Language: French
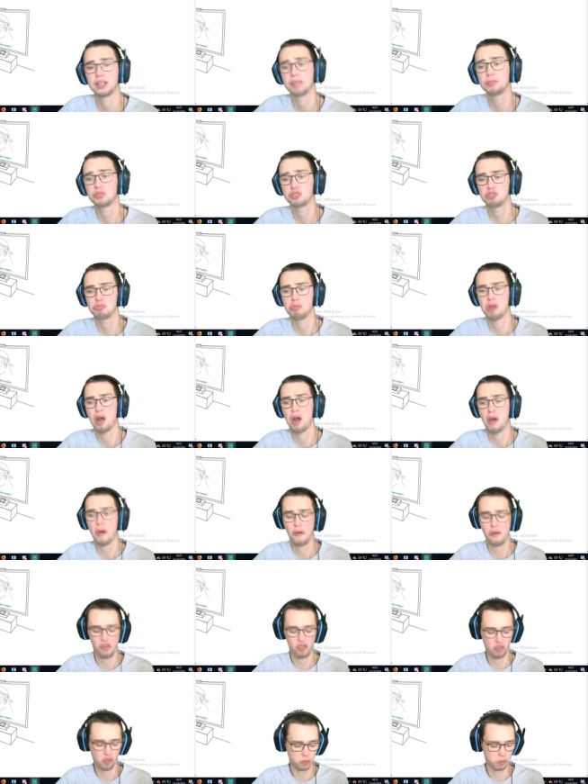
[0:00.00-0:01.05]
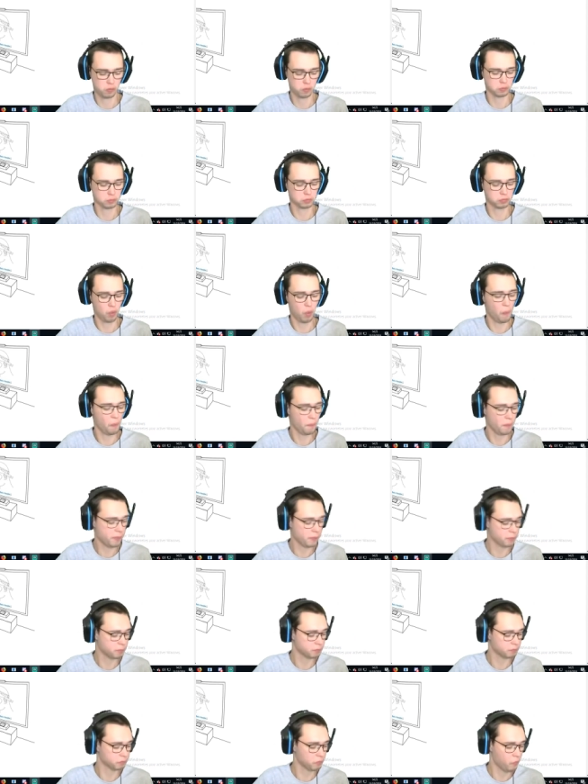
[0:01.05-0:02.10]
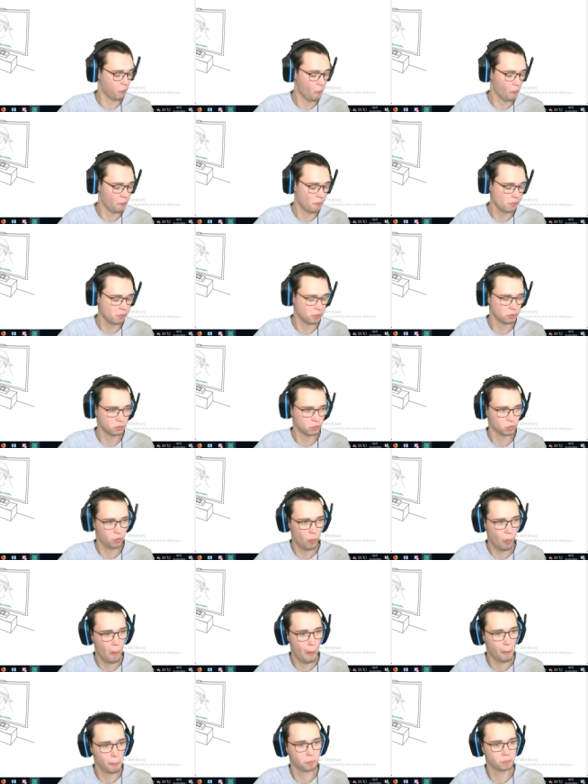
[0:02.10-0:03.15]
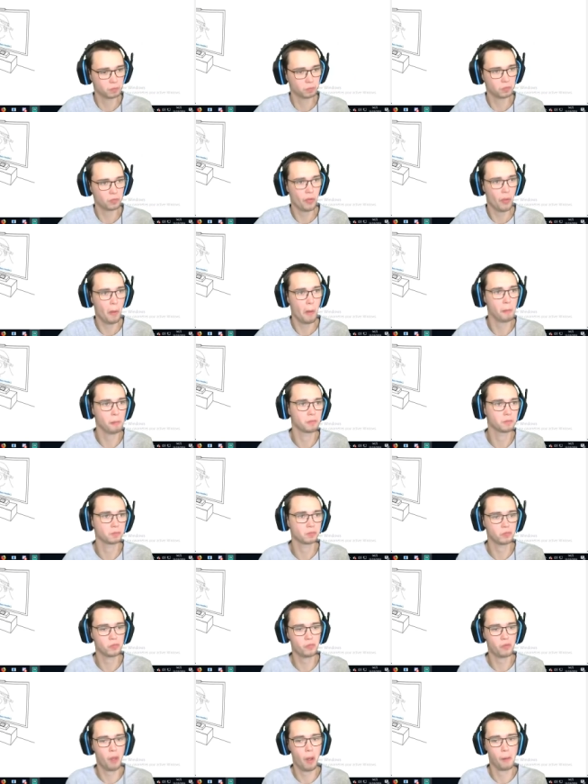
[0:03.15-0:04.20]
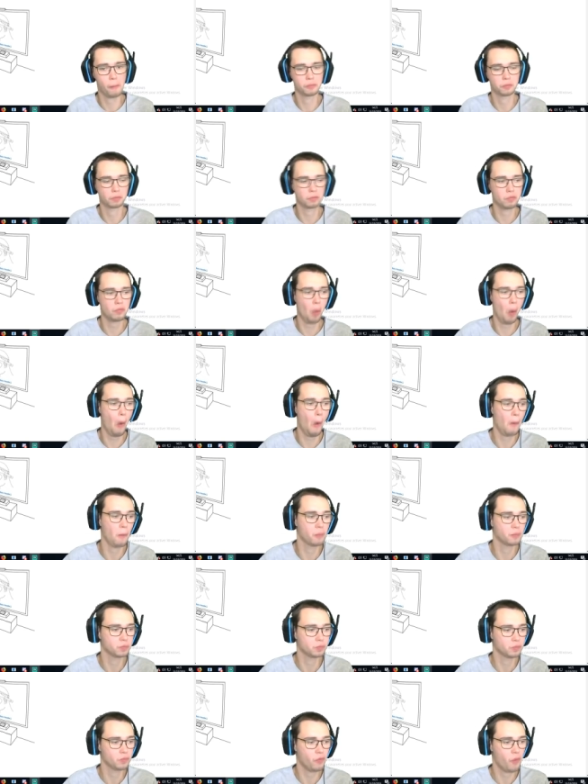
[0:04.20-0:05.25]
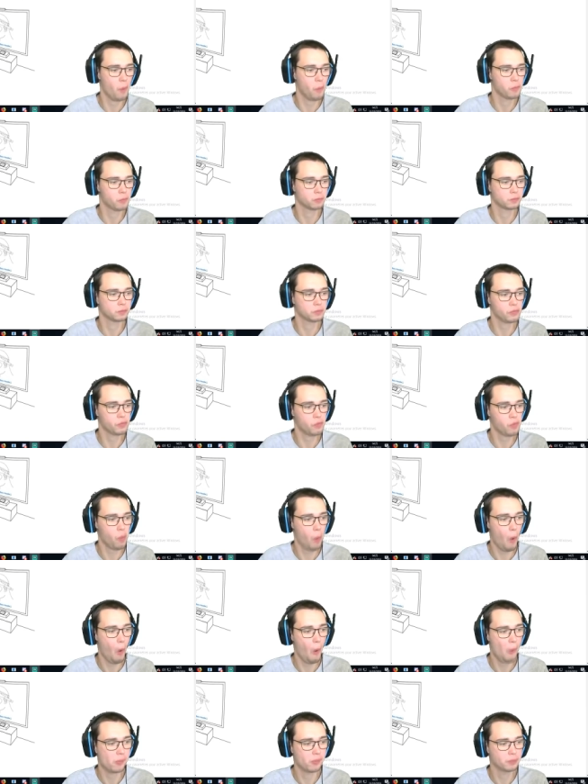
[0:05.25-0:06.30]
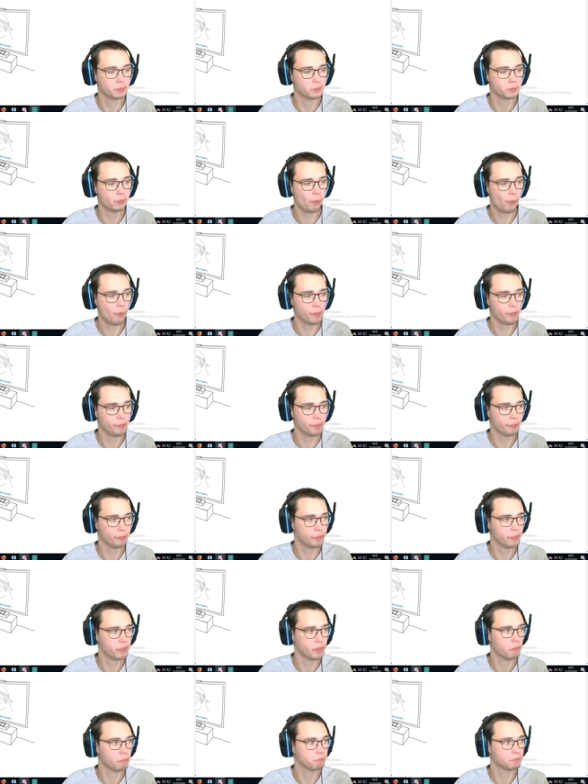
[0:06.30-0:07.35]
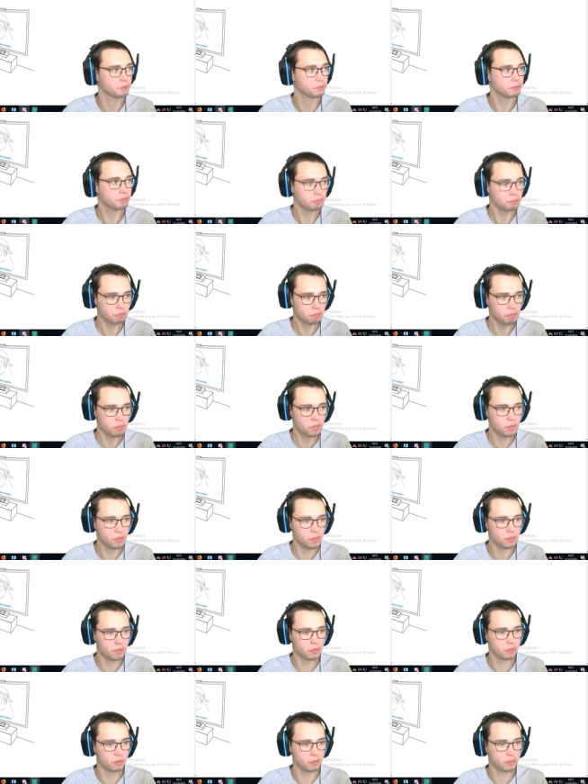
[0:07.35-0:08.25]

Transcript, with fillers: GameCube. Ah oui. Ouais, c'est ça. ils ont bien fait de faire euh, sur une nouvelle console parce que la, GameCube avait quand même un petit peu bidé. Hein.